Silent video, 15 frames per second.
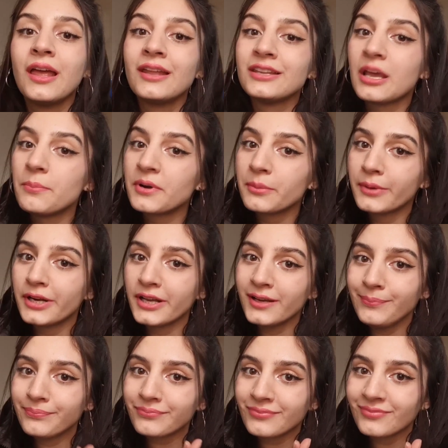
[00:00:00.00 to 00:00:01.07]
La
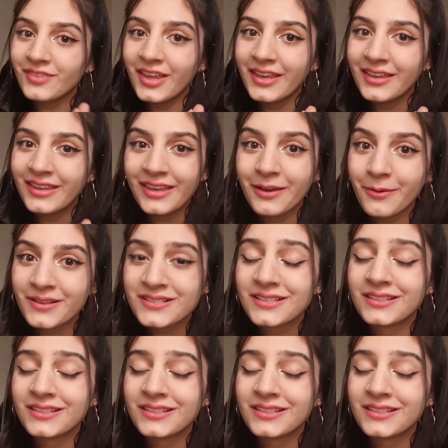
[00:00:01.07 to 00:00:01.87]
primera es que vas a